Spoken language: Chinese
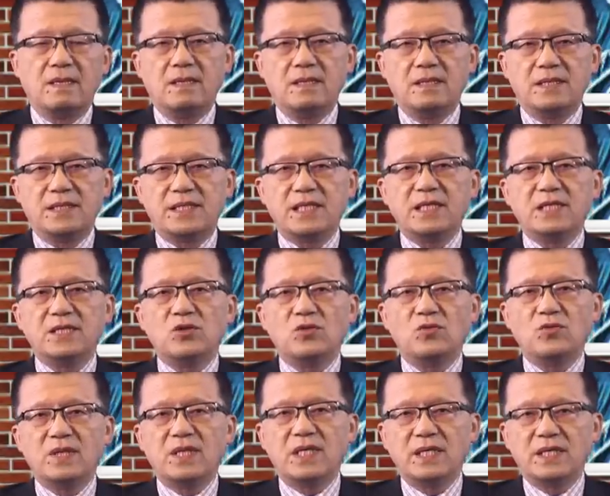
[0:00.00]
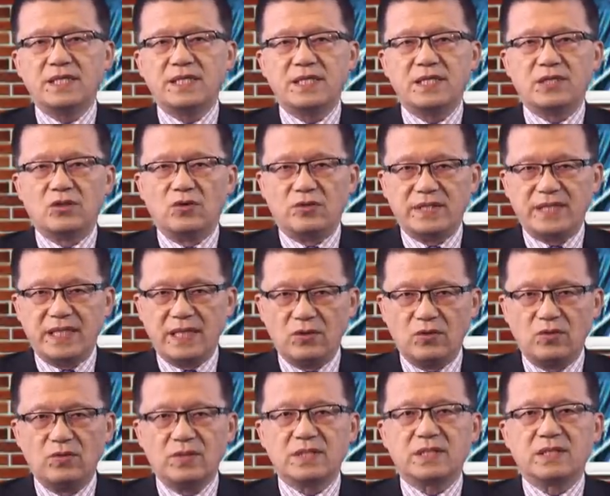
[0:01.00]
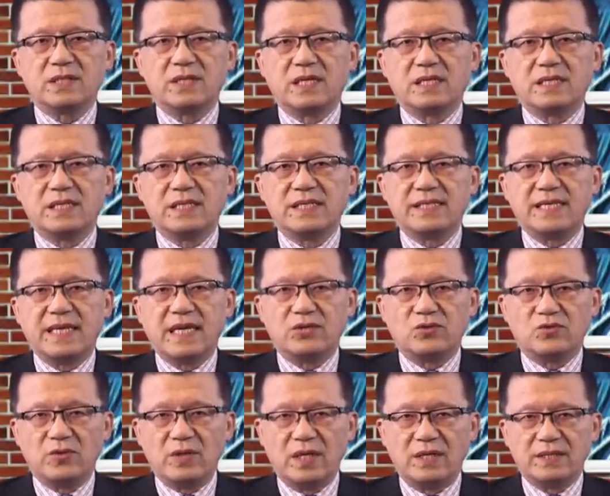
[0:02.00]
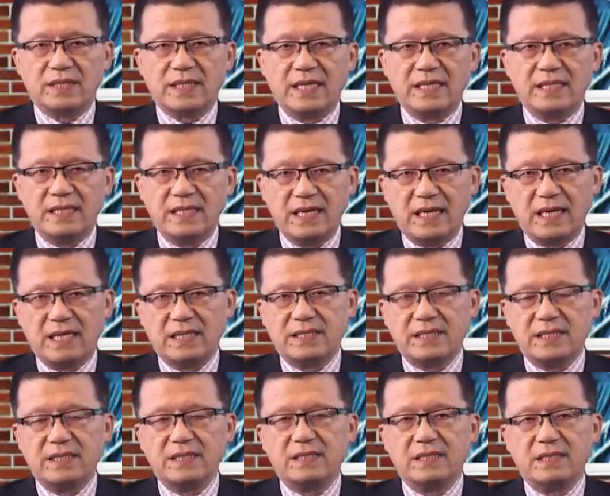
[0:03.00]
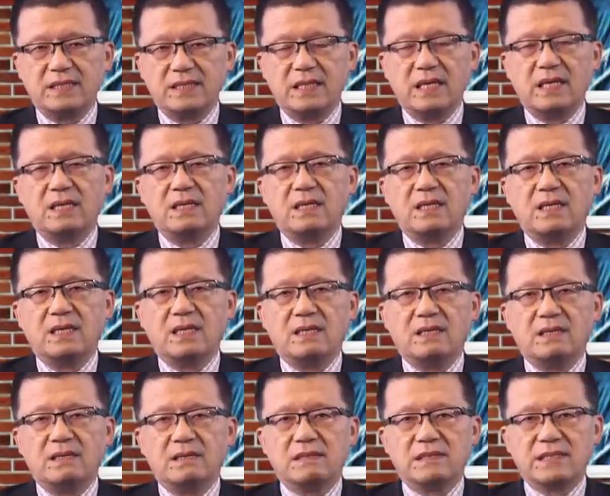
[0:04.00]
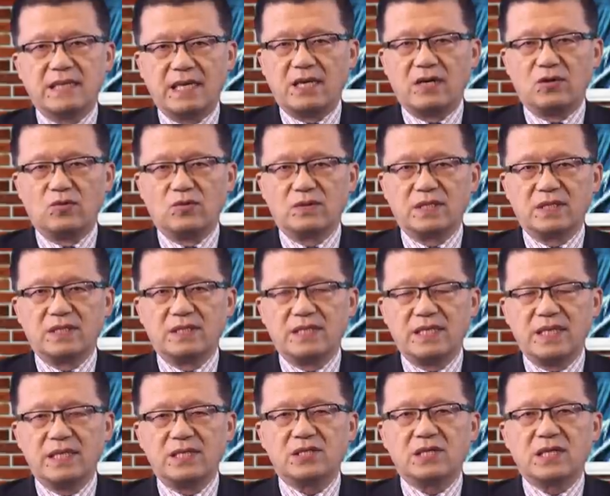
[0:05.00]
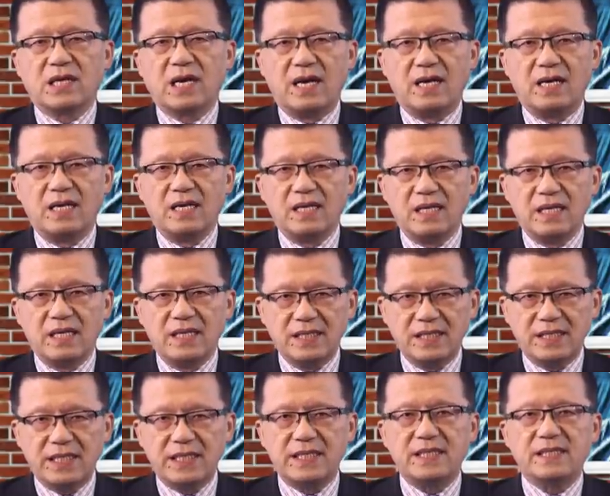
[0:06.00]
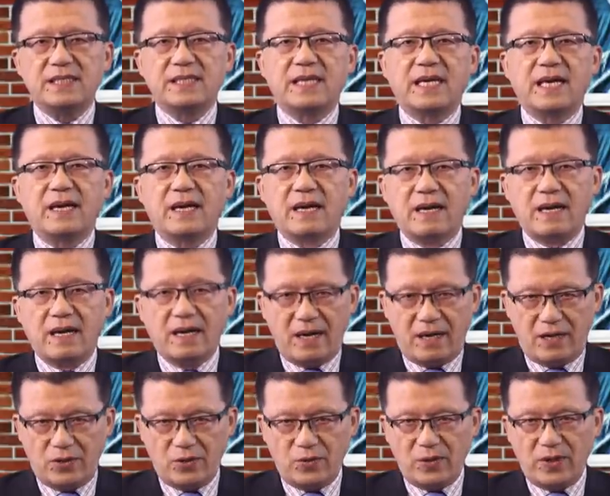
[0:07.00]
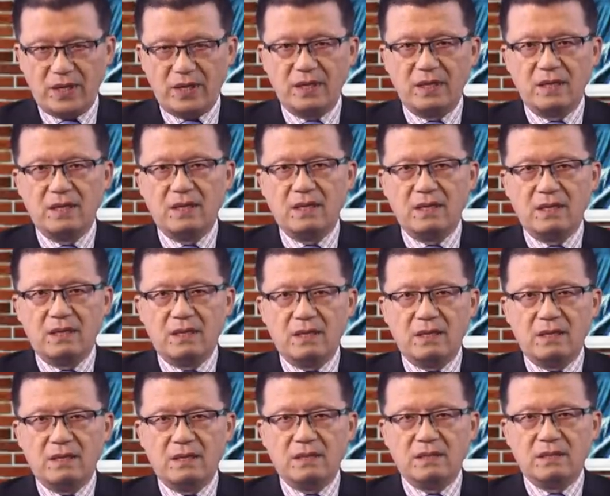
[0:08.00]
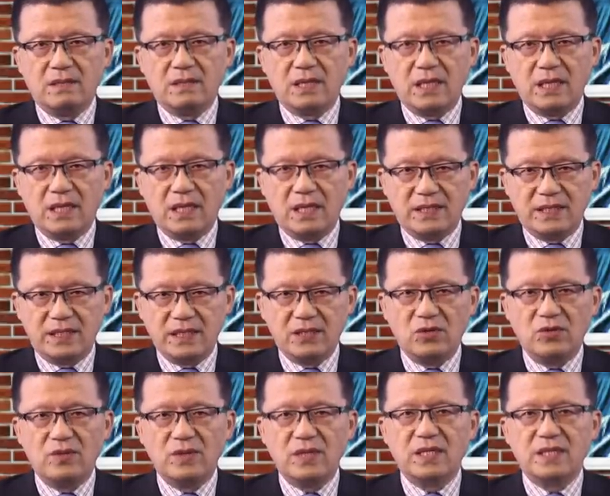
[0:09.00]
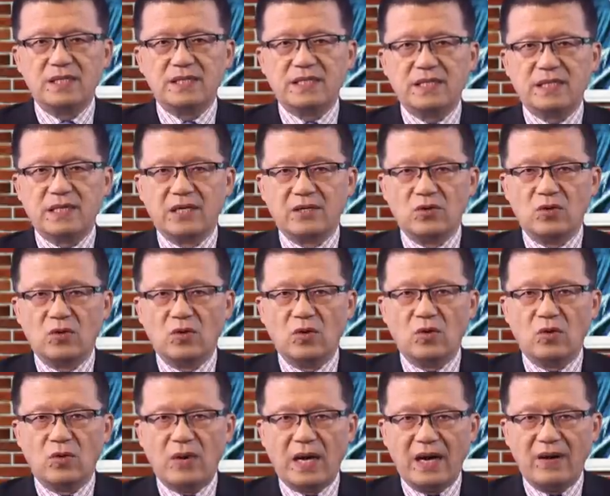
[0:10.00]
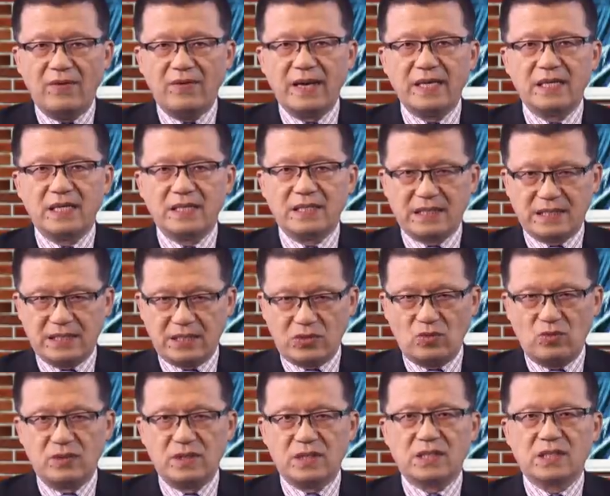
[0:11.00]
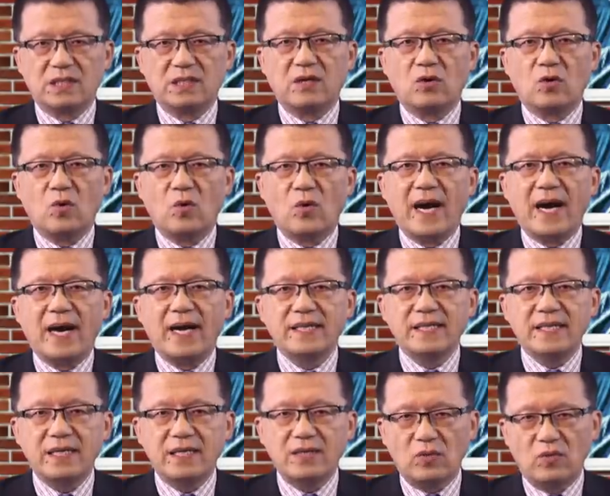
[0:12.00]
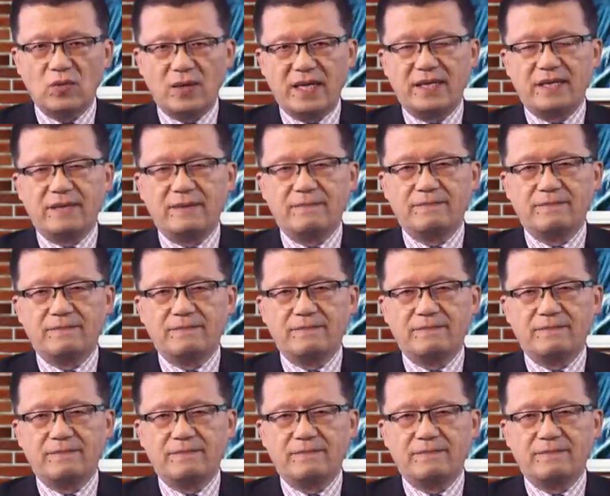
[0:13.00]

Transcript: 星通科技有限公司呢是一家主要在伊朗经营的香港公司。截至二零零七年二月，这个星通科技呢由华为的子公司华英管理，